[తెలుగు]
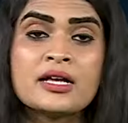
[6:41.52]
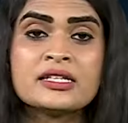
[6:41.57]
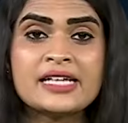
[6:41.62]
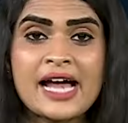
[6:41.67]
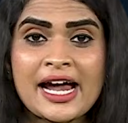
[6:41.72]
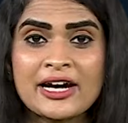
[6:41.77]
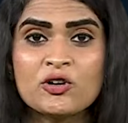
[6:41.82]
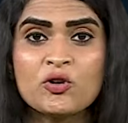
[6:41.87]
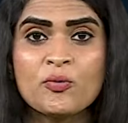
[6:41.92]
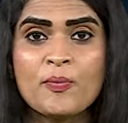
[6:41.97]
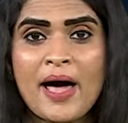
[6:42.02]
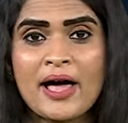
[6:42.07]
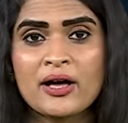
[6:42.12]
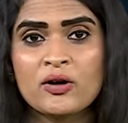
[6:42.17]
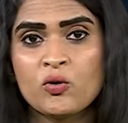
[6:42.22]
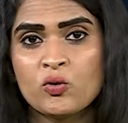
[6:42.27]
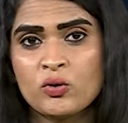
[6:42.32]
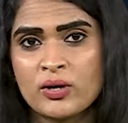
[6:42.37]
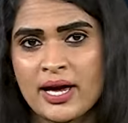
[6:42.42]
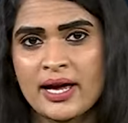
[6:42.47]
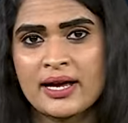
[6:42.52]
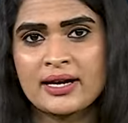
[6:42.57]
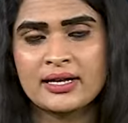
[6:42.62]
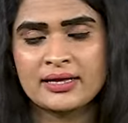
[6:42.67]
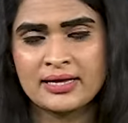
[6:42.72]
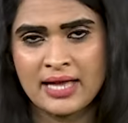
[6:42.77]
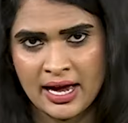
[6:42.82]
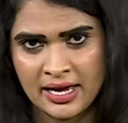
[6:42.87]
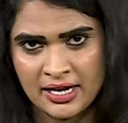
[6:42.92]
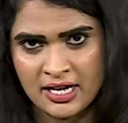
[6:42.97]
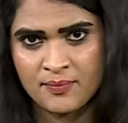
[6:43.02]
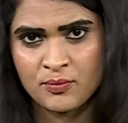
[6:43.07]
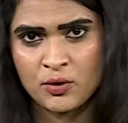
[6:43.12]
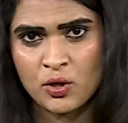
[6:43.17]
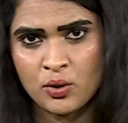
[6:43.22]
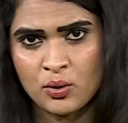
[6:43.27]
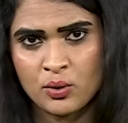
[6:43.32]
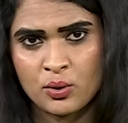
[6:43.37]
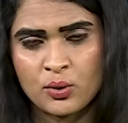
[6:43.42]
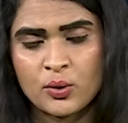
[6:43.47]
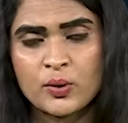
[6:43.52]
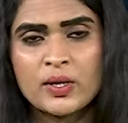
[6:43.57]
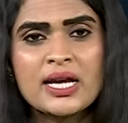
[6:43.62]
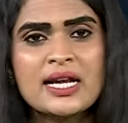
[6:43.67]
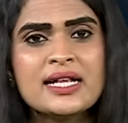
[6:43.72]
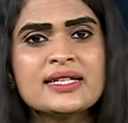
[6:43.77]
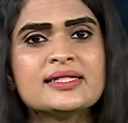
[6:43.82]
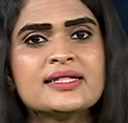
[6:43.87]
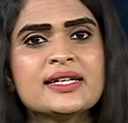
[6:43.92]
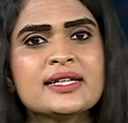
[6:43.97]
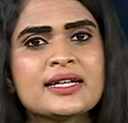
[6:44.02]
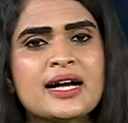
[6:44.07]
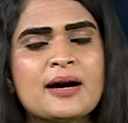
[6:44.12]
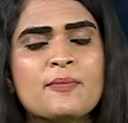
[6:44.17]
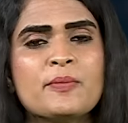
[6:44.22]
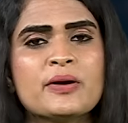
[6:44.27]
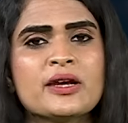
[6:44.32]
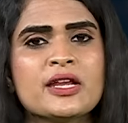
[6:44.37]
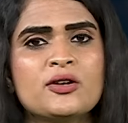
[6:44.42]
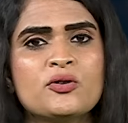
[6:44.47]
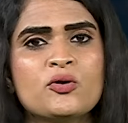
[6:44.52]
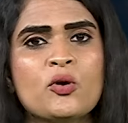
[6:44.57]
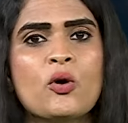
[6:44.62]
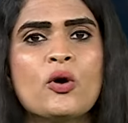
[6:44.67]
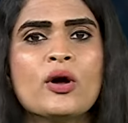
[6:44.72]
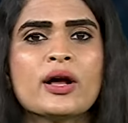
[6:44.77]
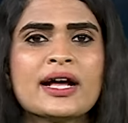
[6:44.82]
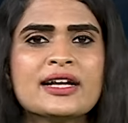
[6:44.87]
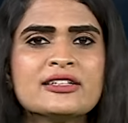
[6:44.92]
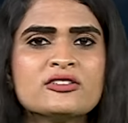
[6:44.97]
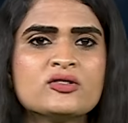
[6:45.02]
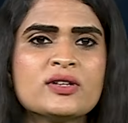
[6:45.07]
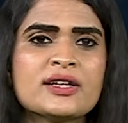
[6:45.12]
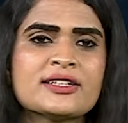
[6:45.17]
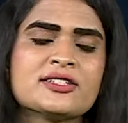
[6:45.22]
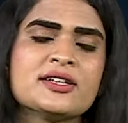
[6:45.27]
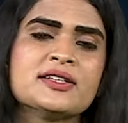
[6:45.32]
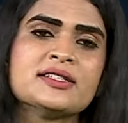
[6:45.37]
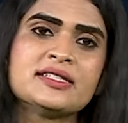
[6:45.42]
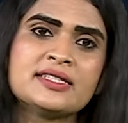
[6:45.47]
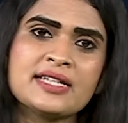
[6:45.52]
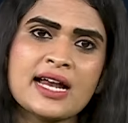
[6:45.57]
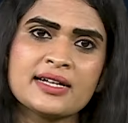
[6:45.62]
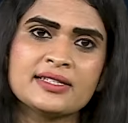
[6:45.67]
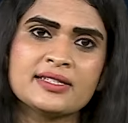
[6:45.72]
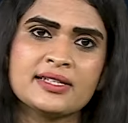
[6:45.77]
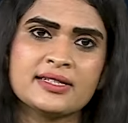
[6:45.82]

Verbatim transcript: షాడో బ్యాంక్ ఉన్నాయన్న ధైర్యంతో రియల్ ఎస్టేట్ కంపెనీలు కన్స్ట్రక్షన్ స్టార్ట్